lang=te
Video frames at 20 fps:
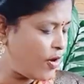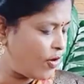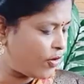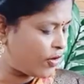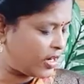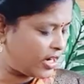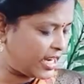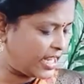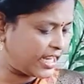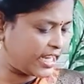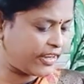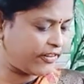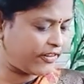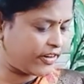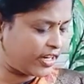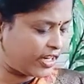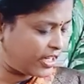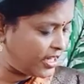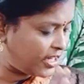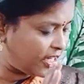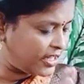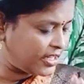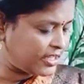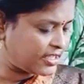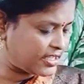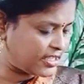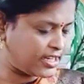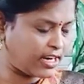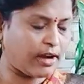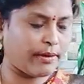ఒక లైక్ ఇవ్వండి
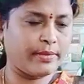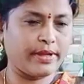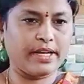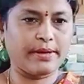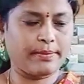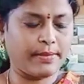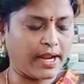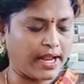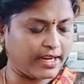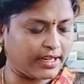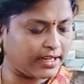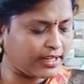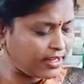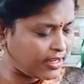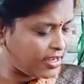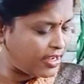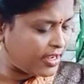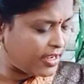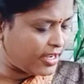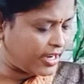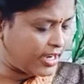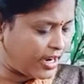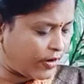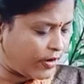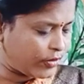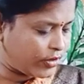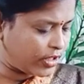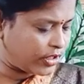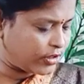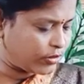స్ట్రాబెర్రీ ప్లాంట్ ఎలా
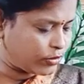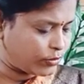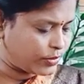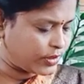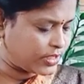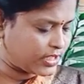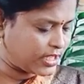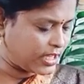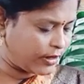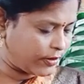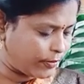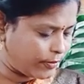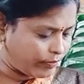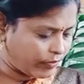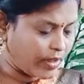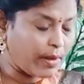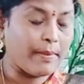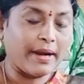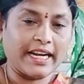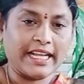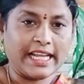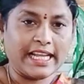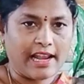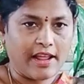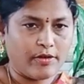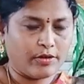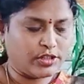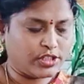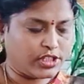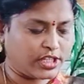ఉంటుందో చూపిస్తాను మనకి
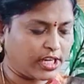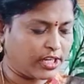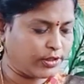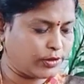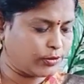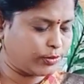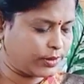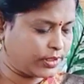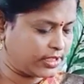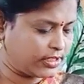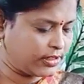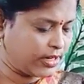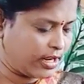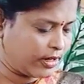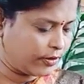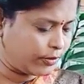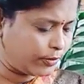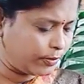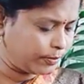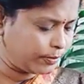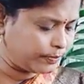ఎలా వచ్చాయో చూపిస్తున్నాను